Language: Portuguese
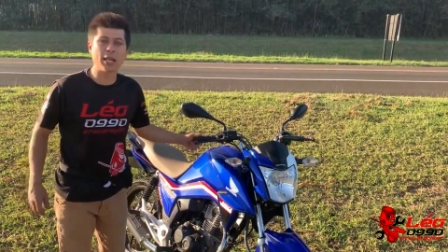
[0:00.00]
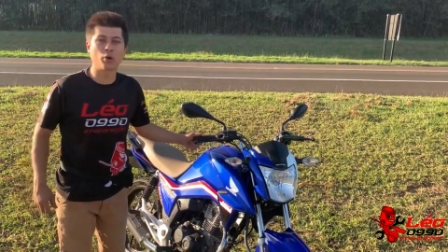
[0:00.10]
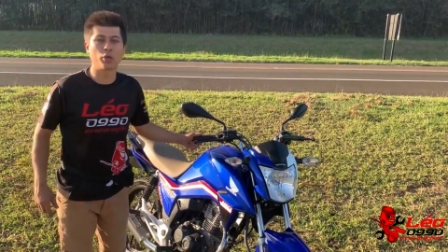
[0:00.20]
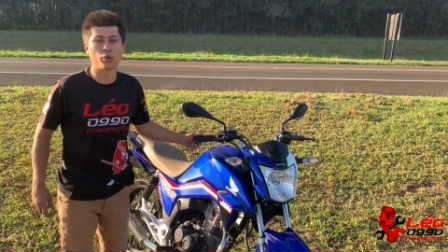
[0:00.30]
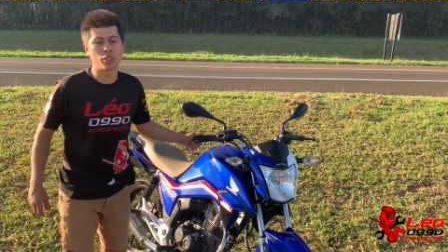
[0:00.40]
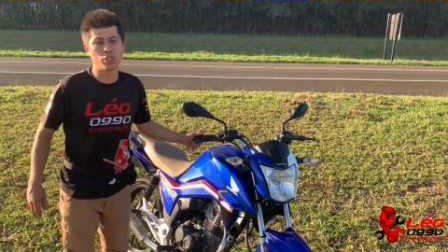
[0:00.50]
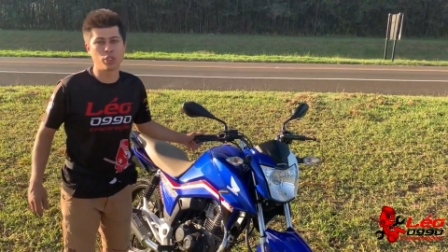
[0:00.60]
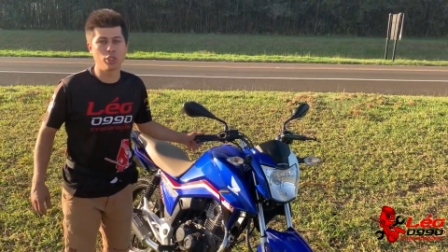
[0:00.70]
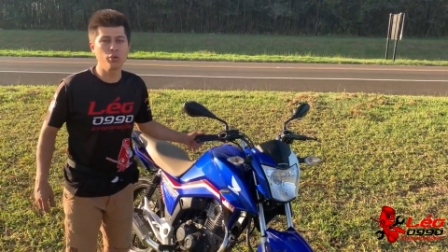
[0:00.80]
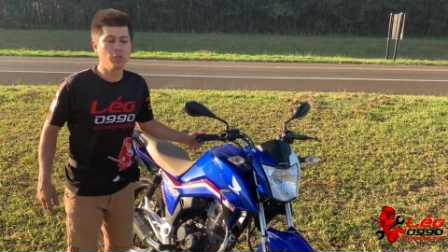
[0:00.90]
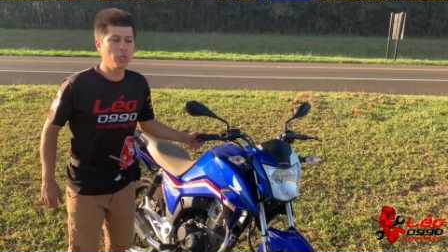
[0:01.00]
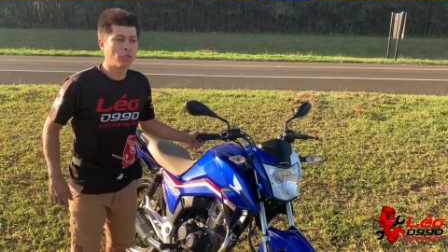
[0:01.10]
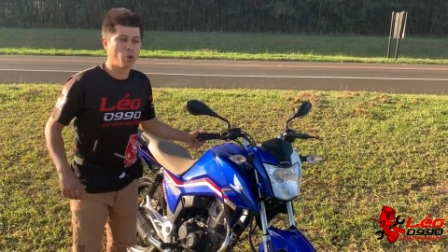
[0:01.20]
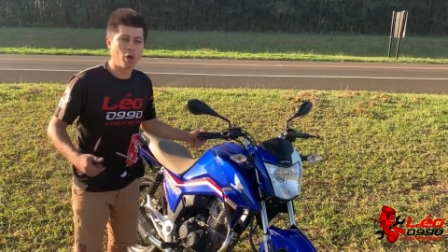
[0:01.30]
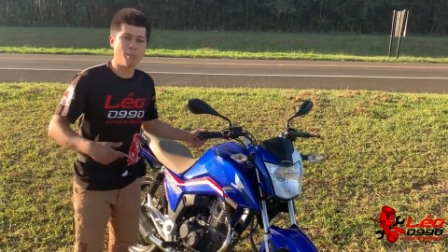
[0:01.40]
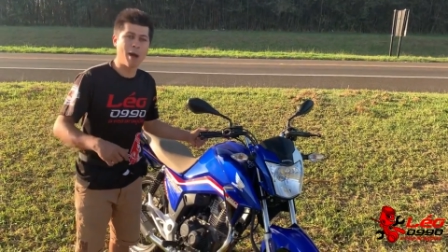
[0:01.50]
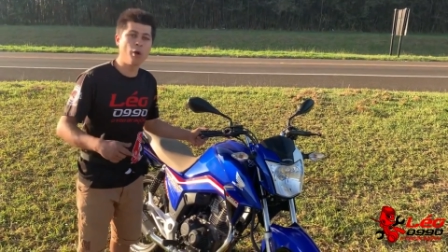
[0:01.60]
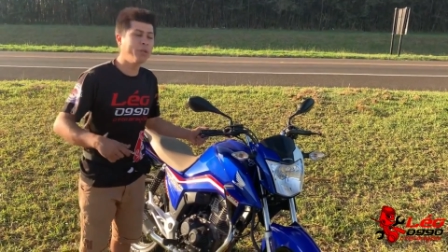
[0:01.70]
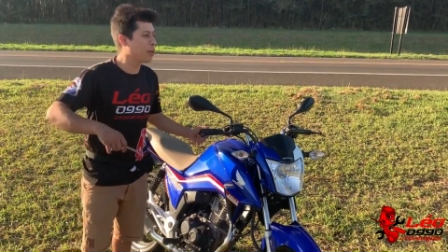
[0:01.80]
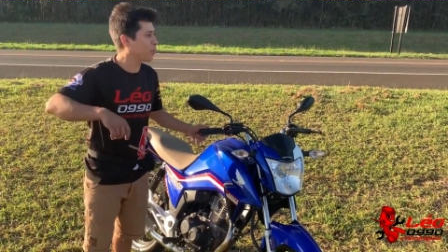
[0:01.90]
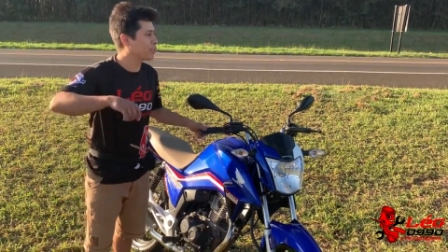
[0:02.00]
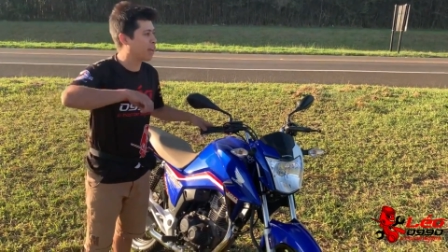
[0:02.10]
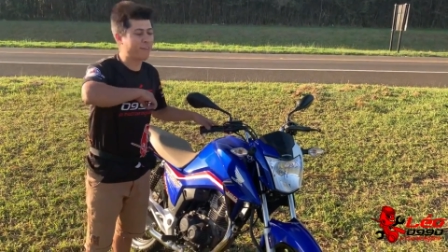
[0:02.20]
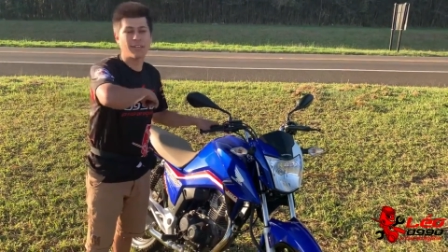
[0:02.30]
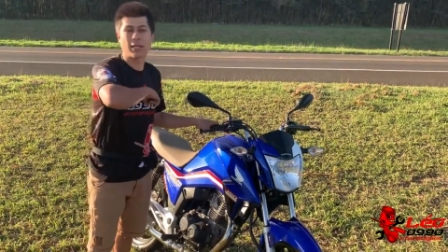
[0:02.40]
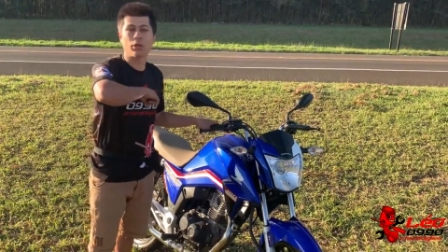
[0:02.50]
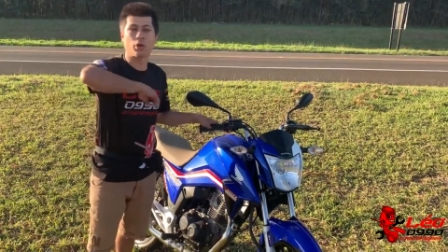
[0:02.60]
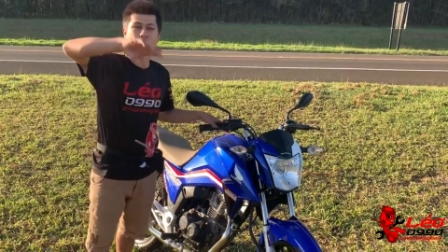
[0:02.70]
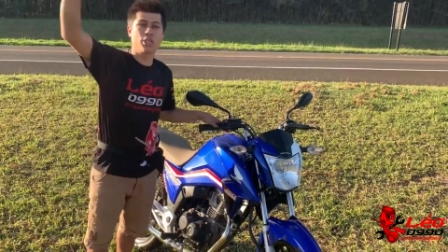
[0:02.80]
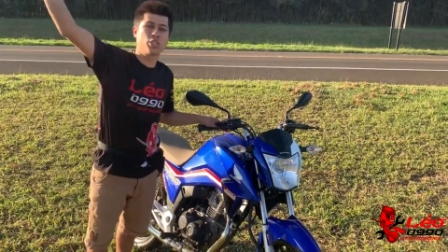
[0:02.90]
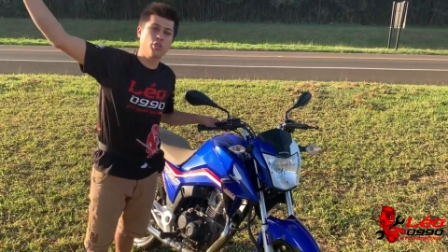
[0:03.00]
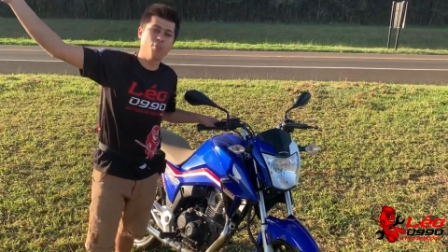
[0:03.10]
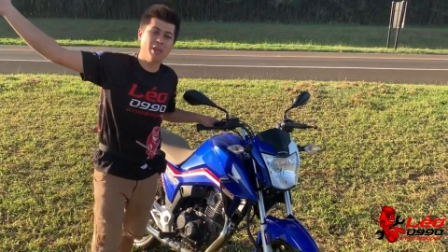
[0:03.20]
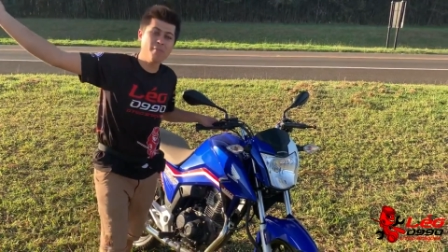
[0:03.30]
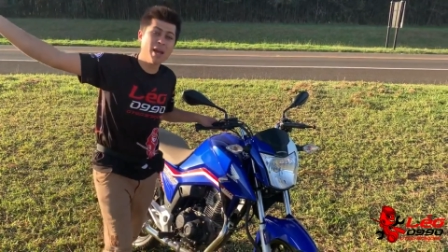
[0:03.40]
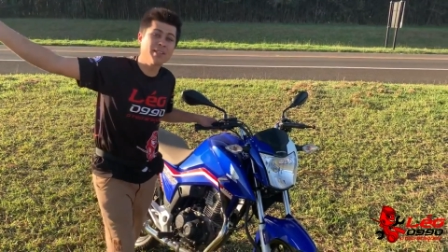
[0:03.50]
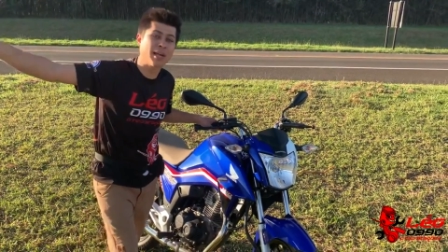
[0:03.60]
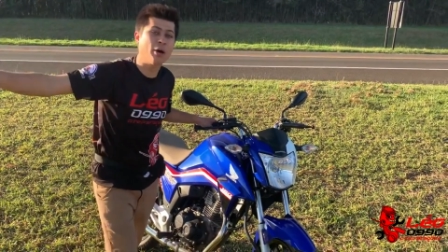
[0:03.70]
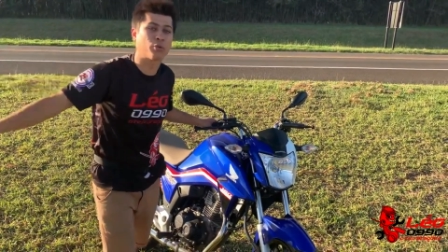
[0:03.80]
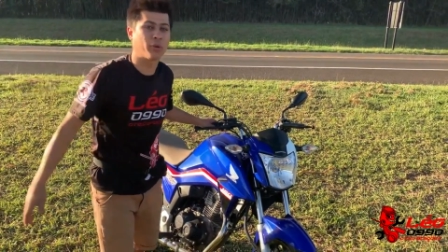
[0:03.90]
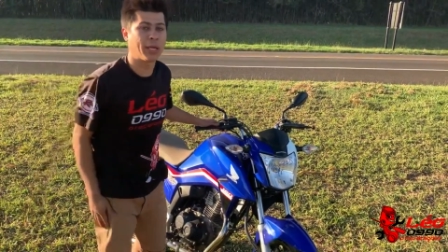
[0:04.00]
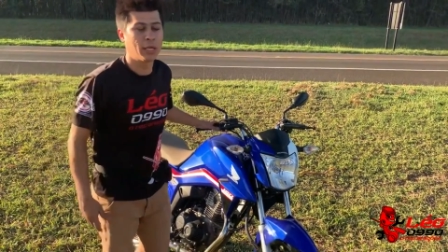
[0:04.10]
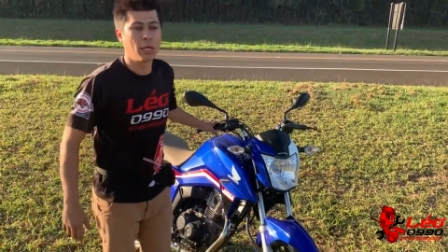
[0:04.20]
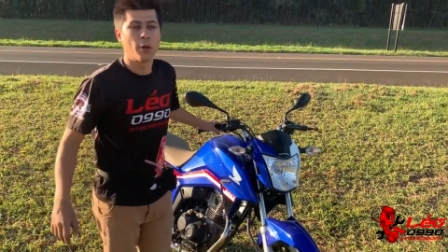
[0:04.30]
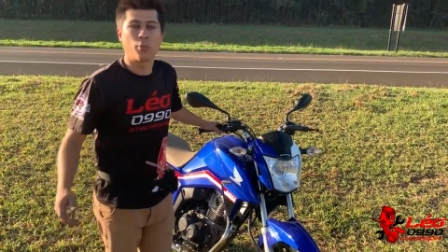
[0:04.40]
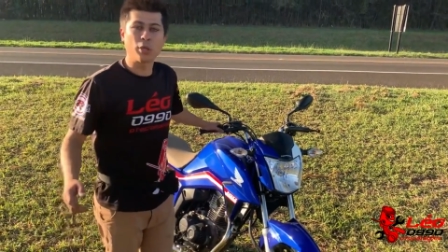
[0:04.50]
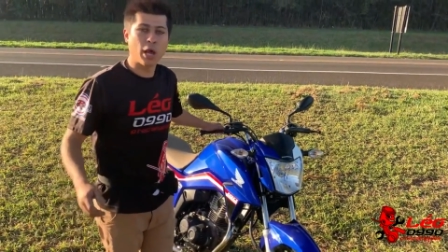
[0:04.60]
ela cortou de giro normal e depois ela faz aquele corte de giro bem mais alto, né? Por